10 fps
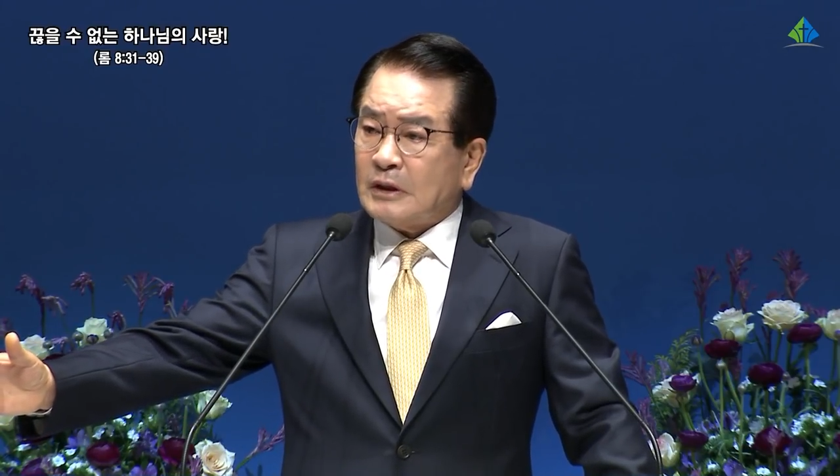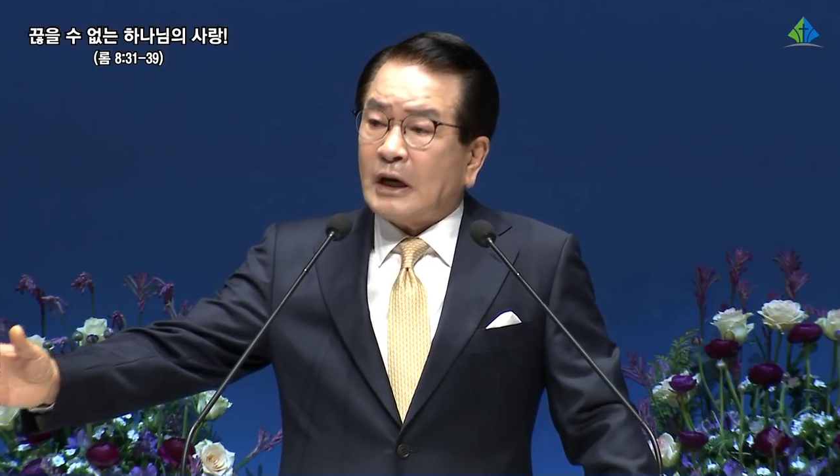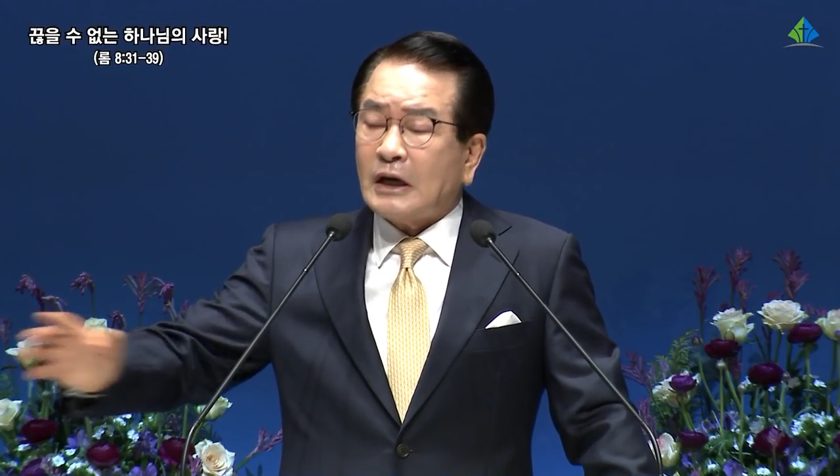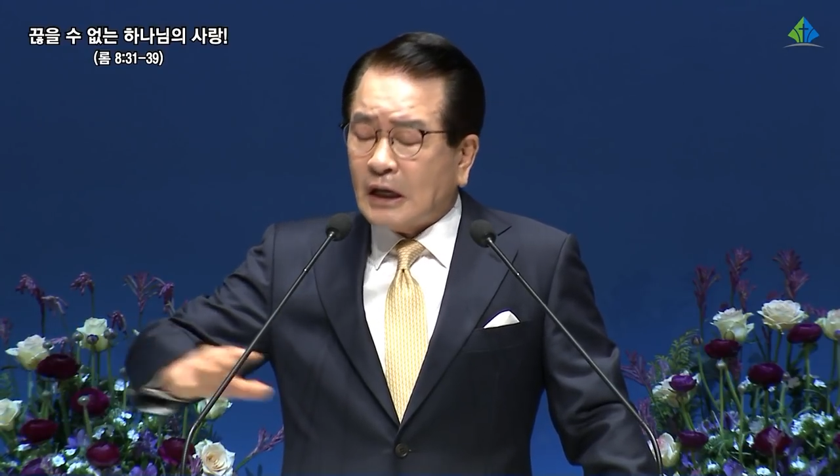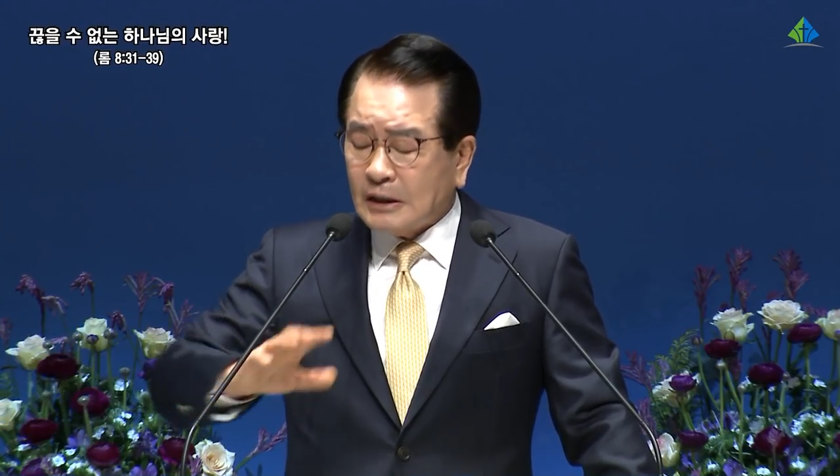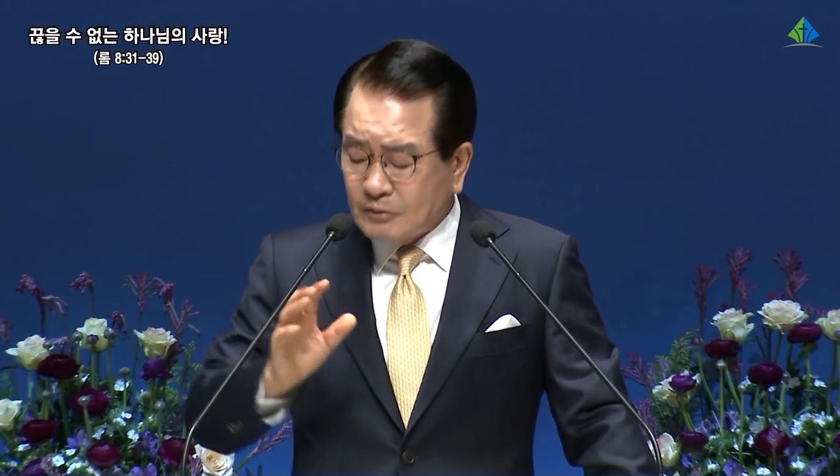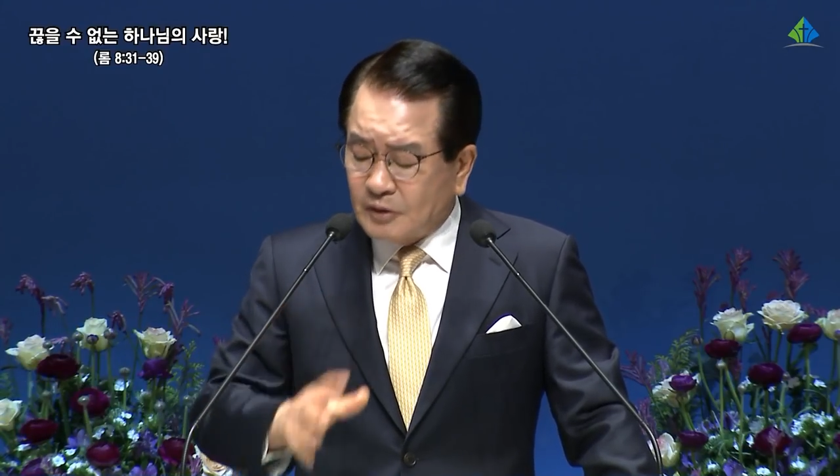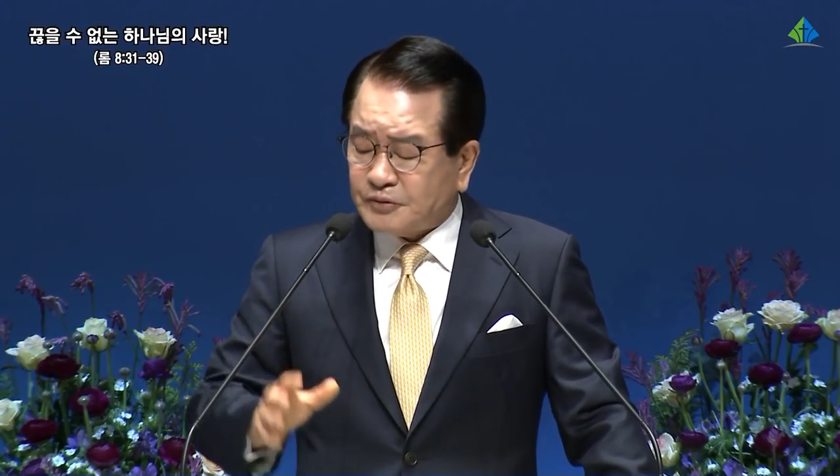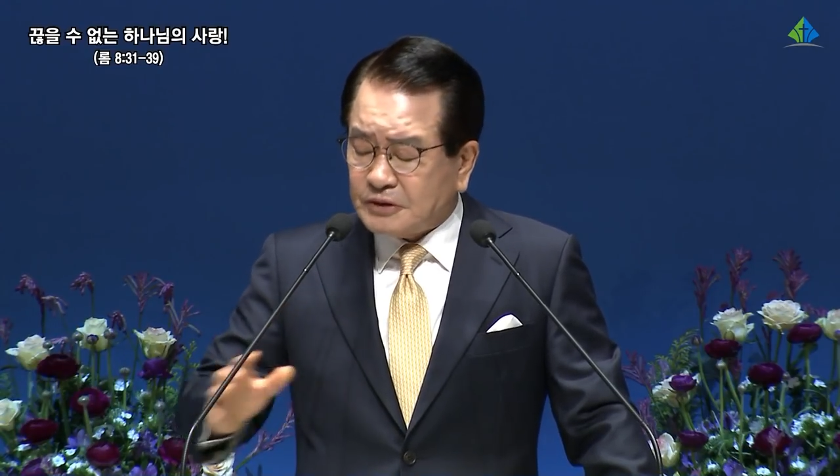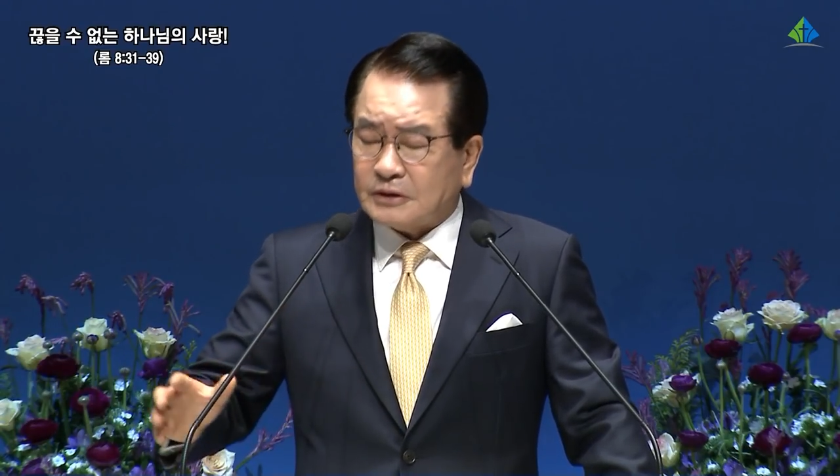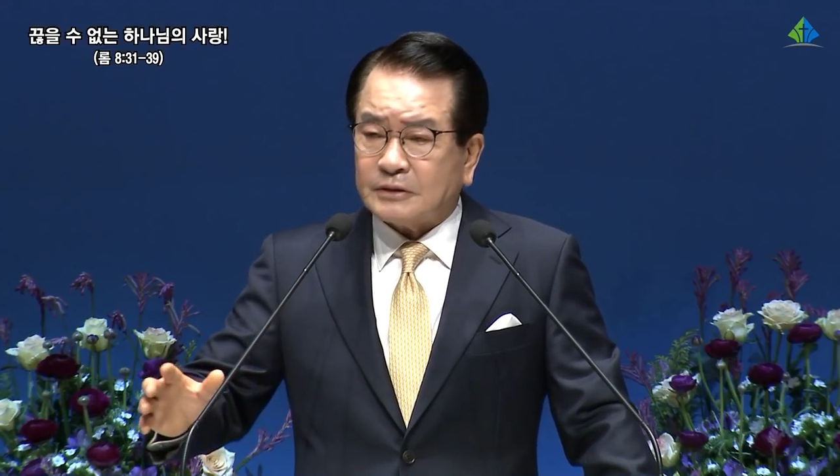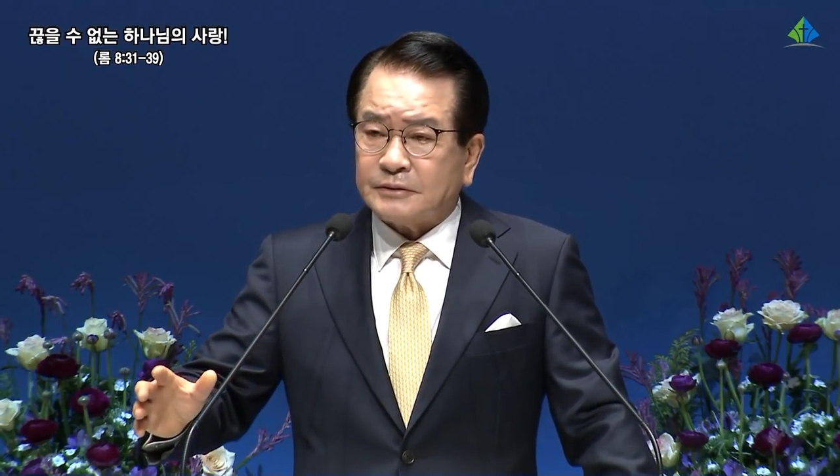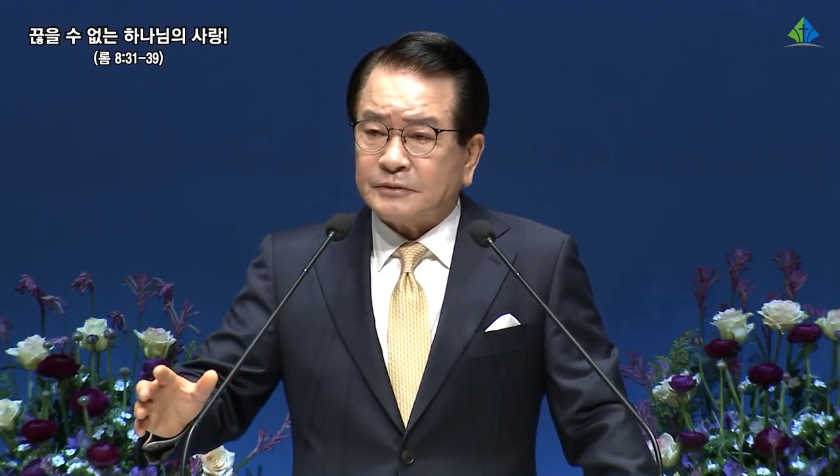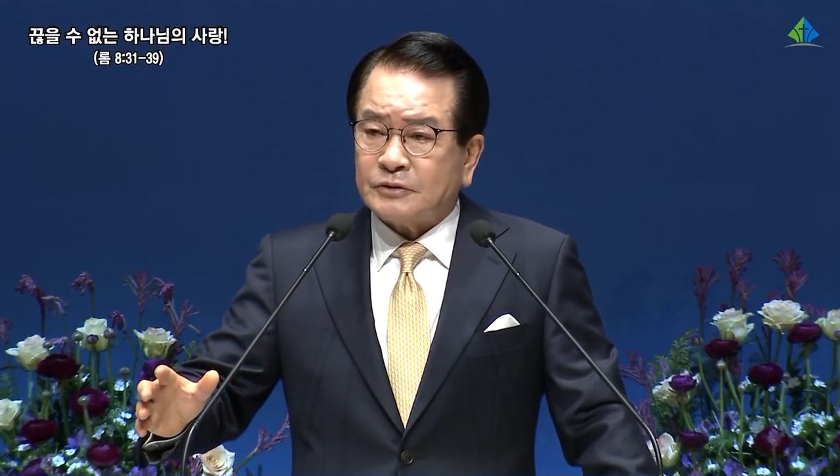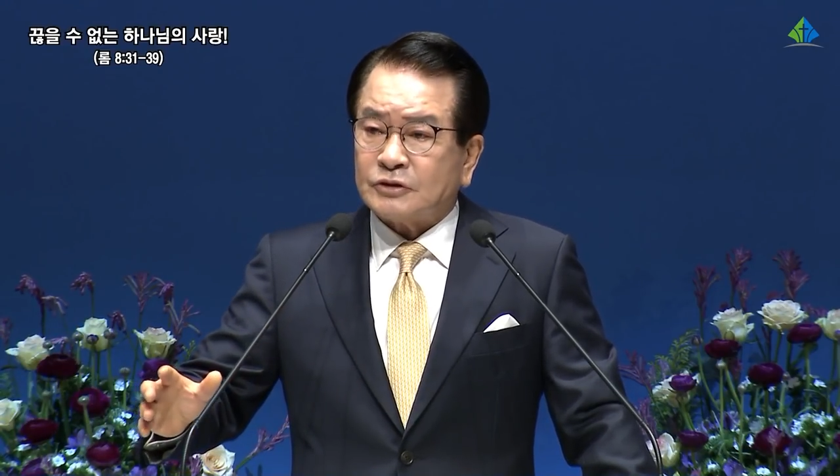하나님 없이